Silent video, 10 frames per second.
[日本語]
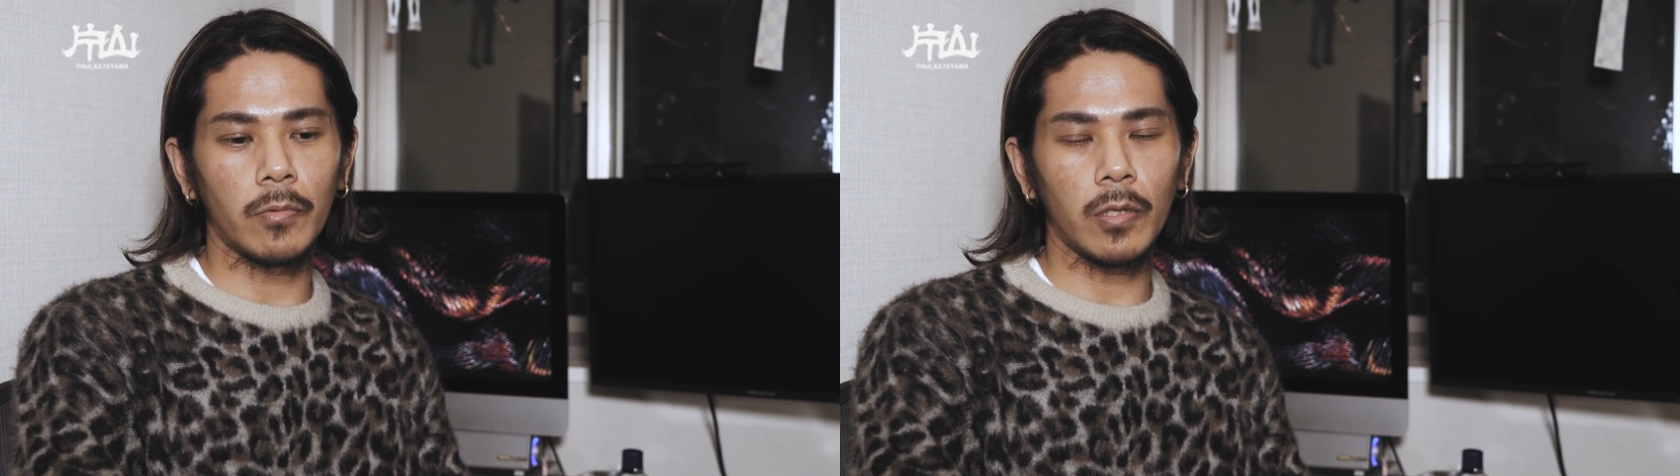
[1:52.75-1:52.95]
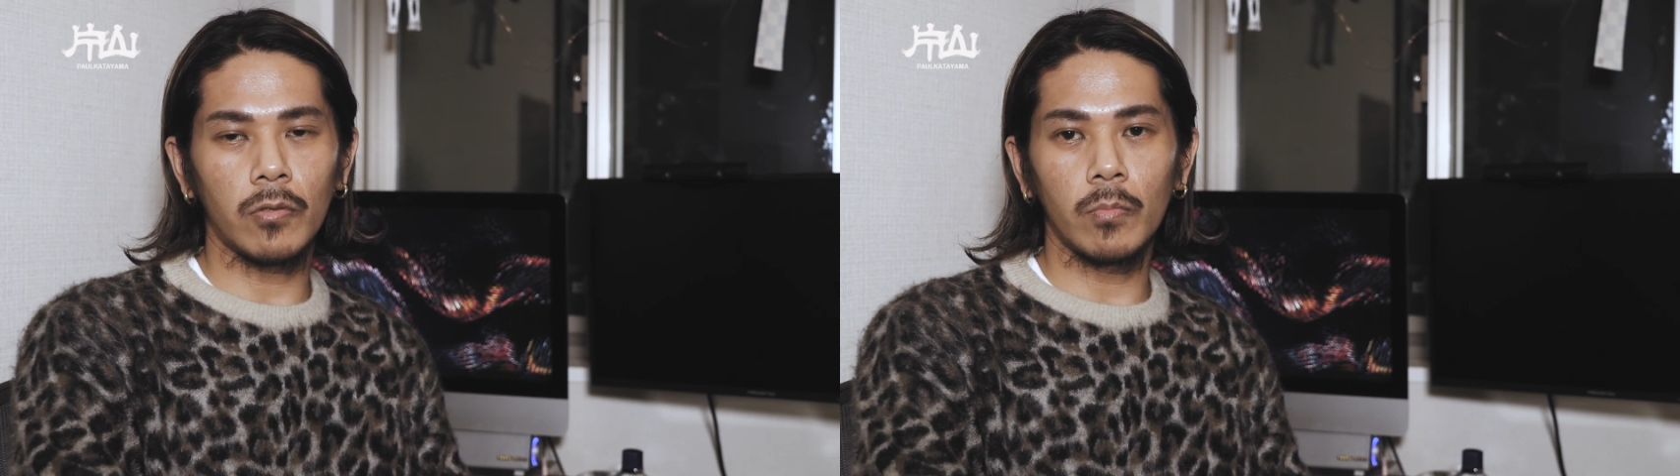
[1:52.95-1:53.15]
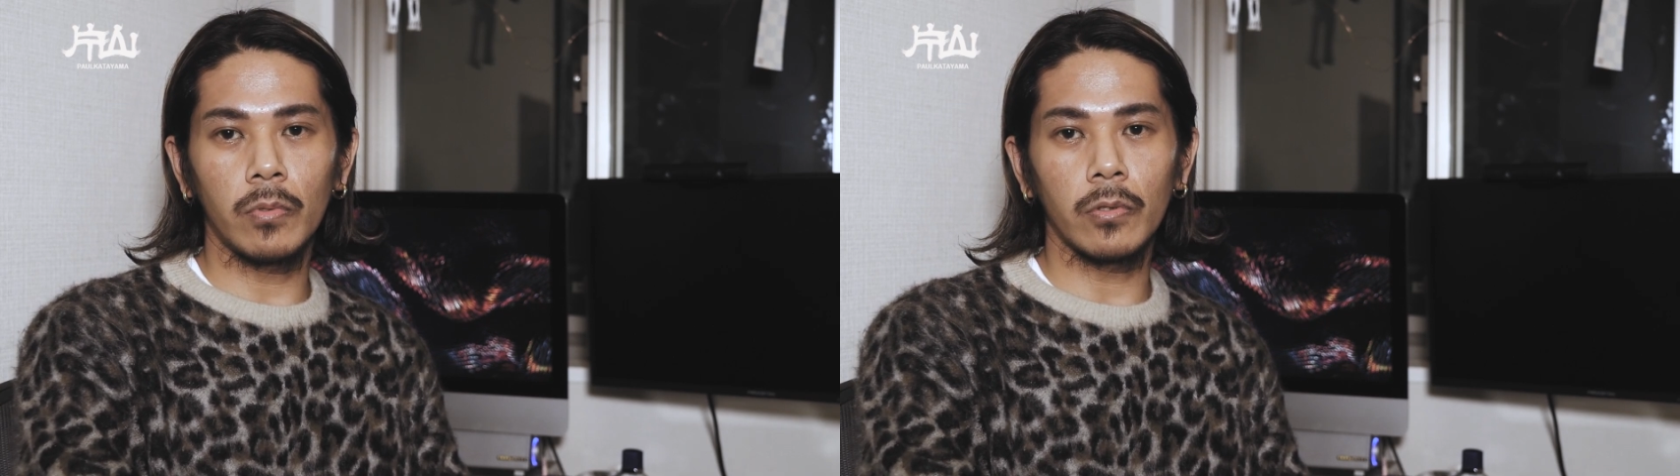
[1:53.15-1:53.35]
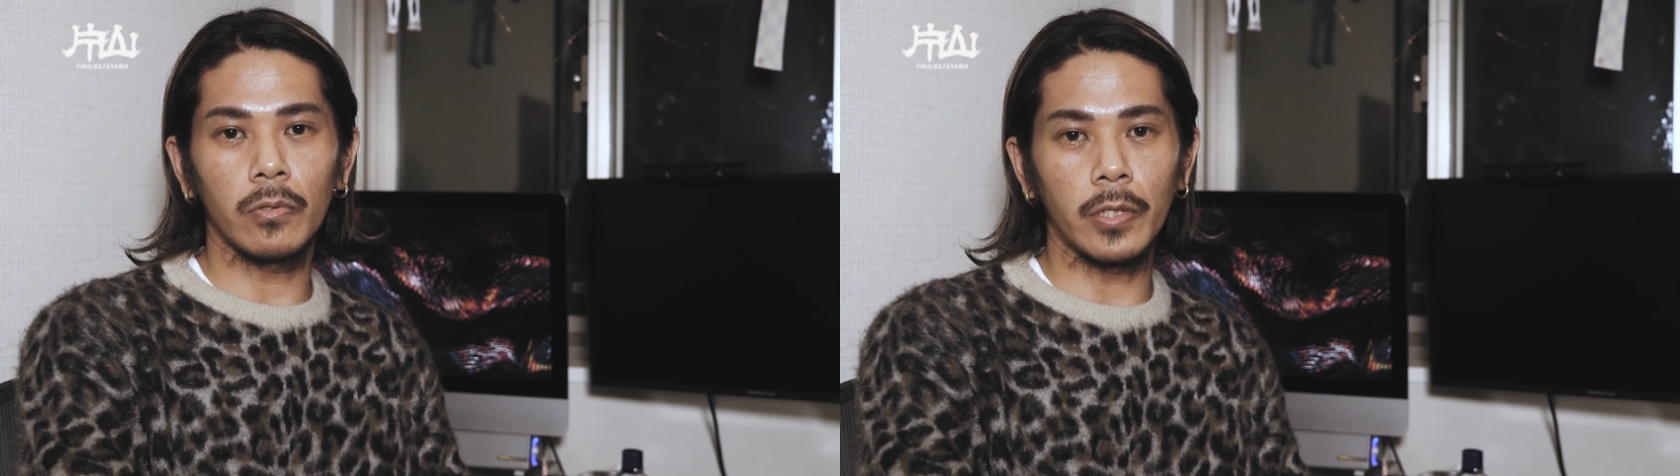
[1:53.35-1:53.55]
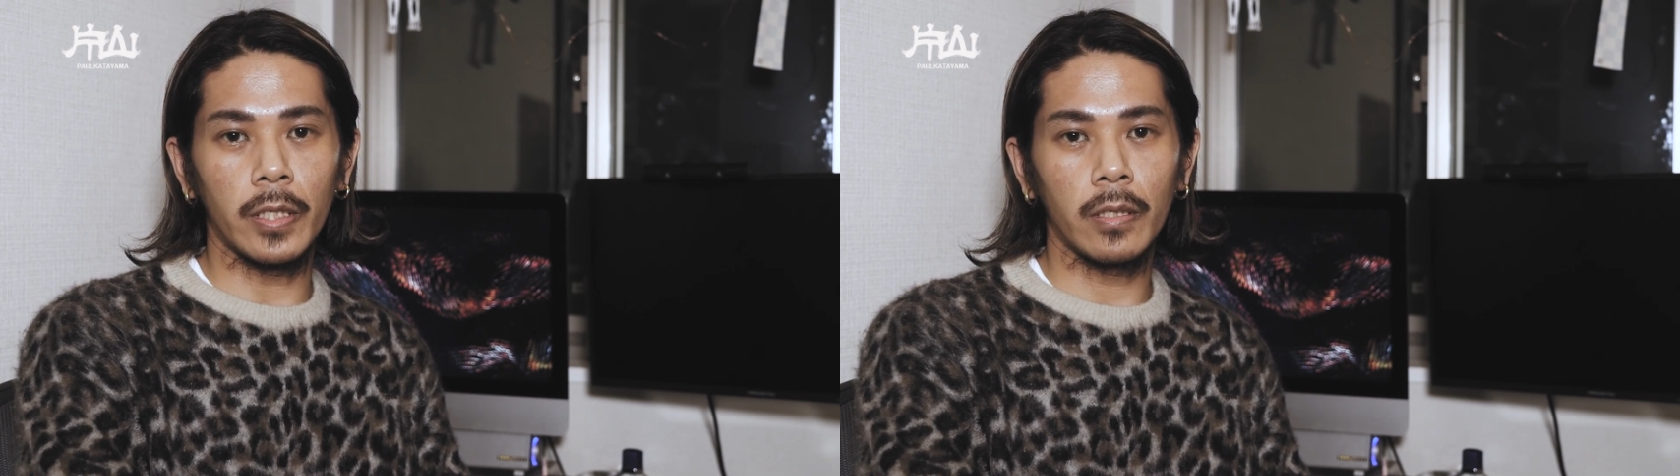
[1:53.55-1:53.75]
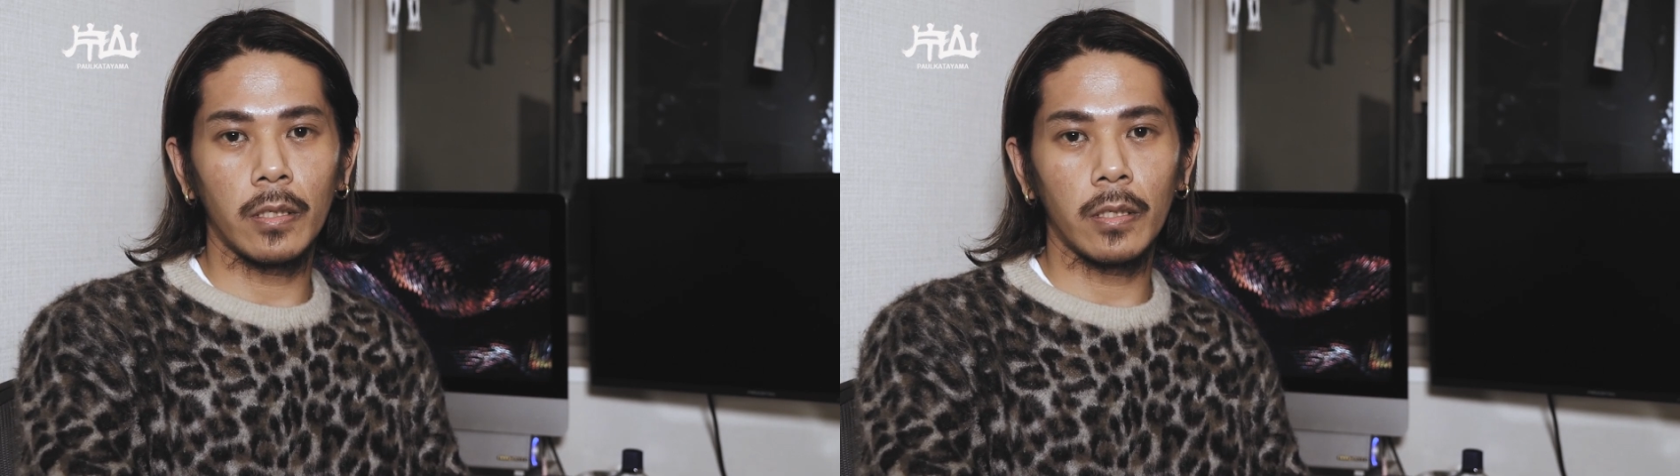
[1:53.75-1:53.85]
ドラゴンボールのね、